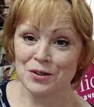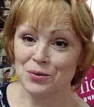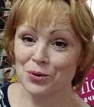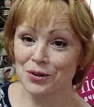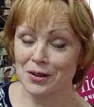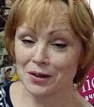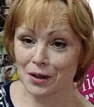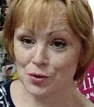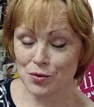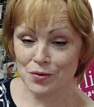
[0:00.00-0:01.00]
И сегодня я
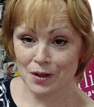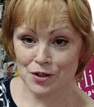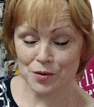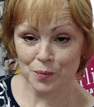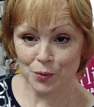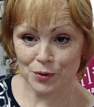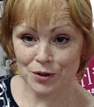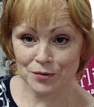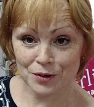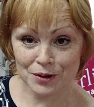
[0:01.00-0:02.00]
нахожусь в нашем
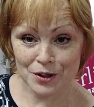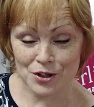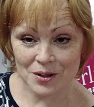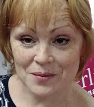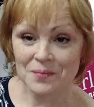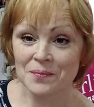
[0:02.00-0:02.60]
пункте выдачи